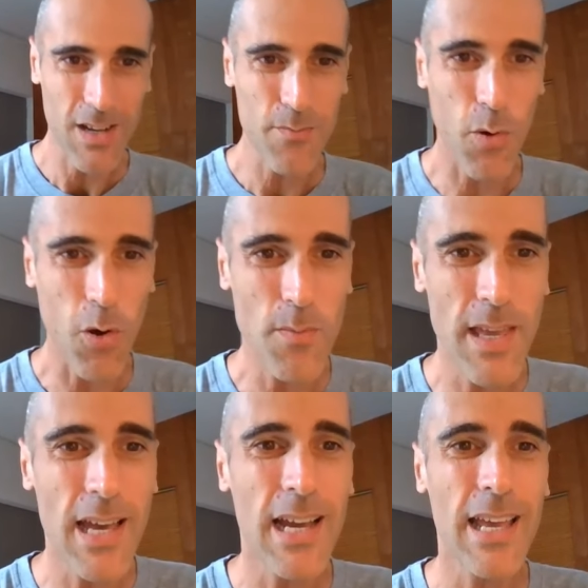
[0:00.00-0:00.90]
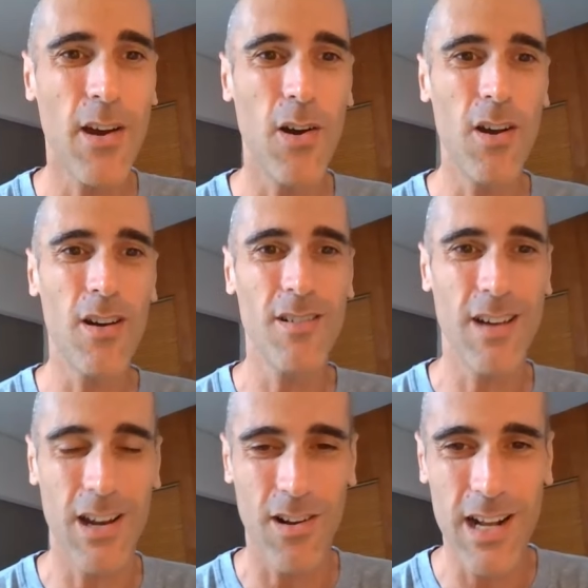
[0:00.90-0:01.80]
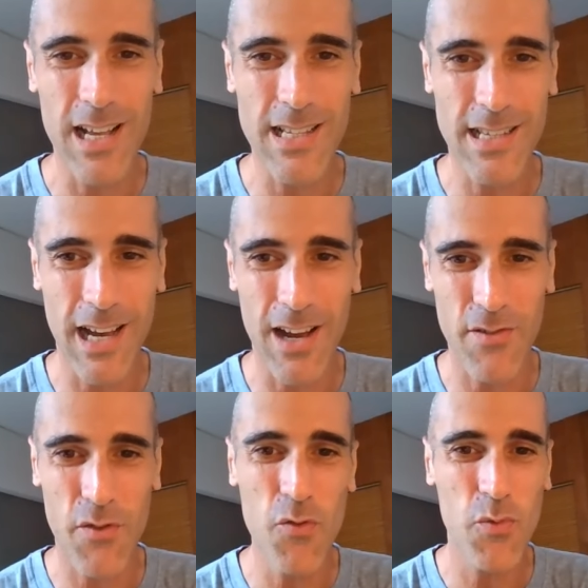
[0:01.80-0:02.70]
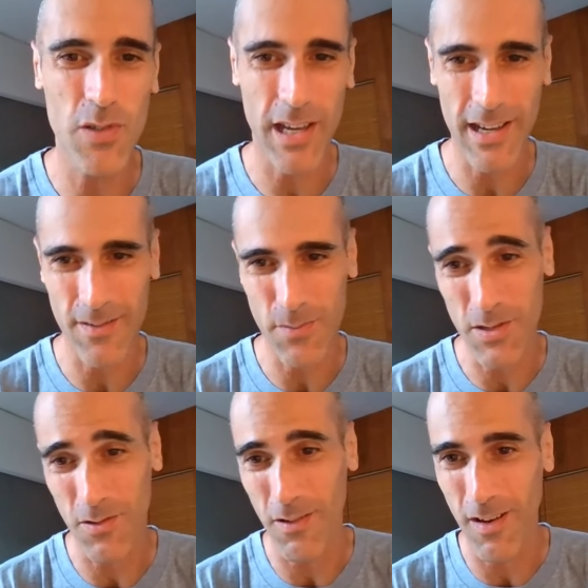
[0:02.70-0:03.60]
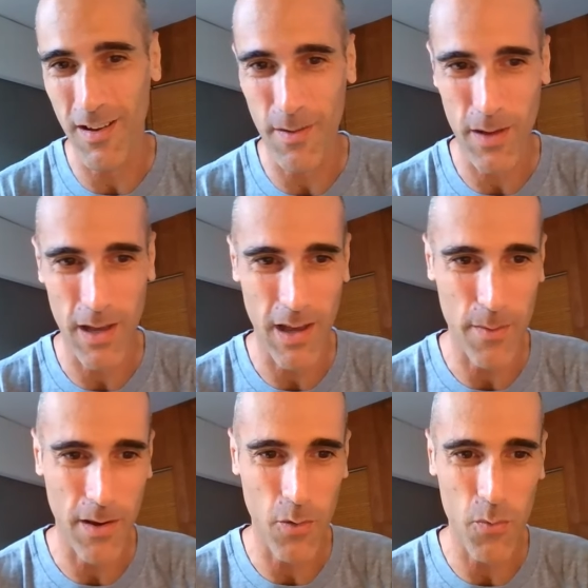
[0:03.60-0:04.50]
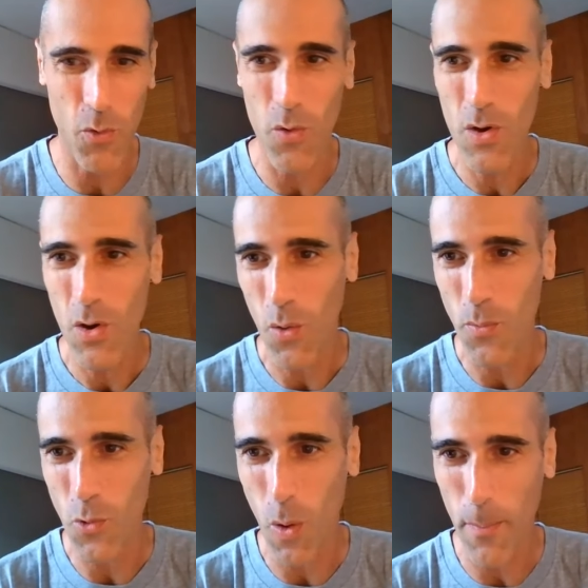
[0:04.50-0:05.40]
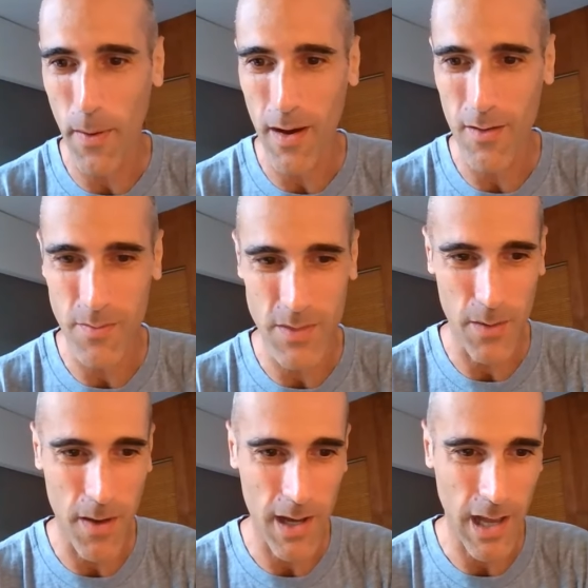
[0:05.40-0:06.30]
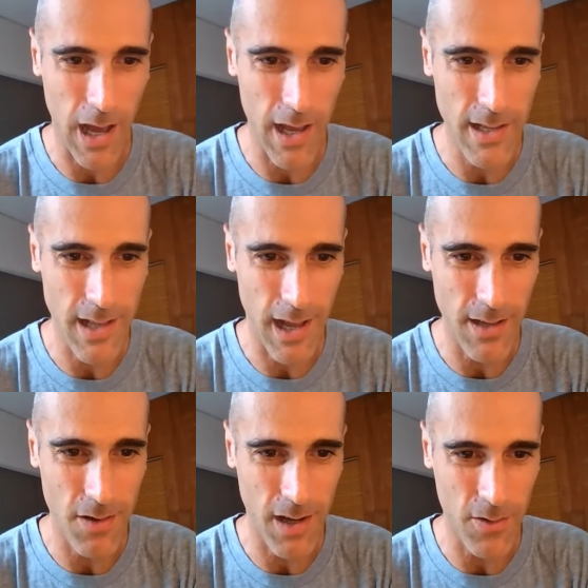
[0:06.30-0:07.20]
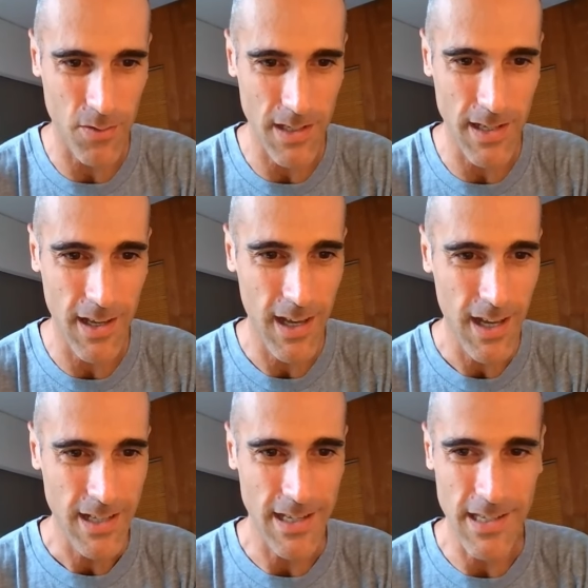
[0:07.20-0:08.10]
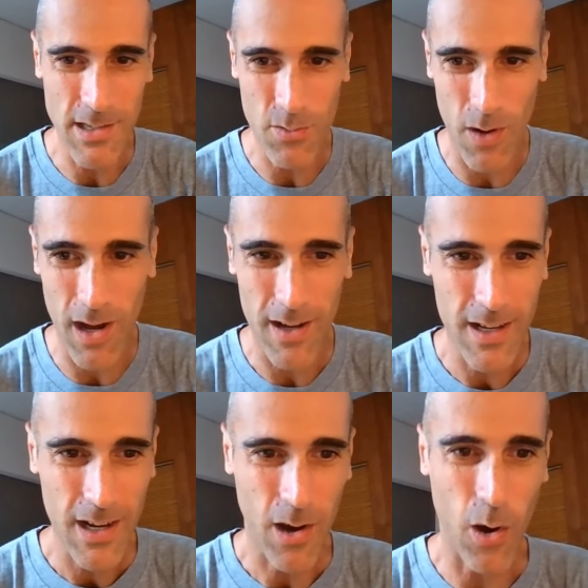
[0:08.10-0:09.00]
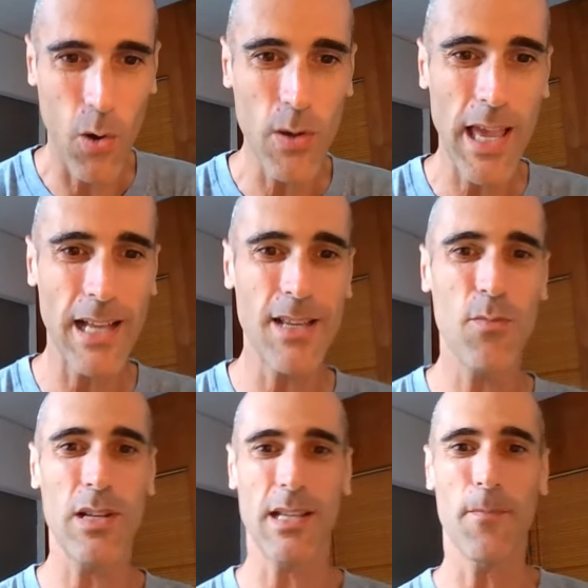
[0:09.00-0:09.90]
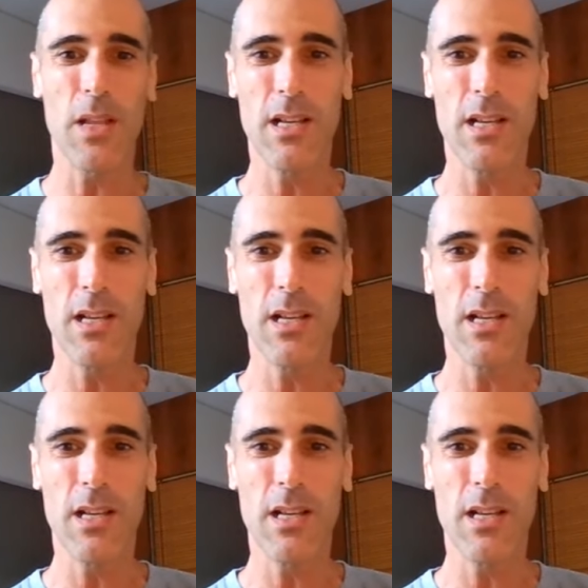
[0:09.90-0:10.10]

Première erreur, alors là c'est grave, je vais vous montrer, hein, parce que euh, après, après on ne me croit pas, on va me Marc, arrête, arrête de raconter des, histoires, regardez-moi ça.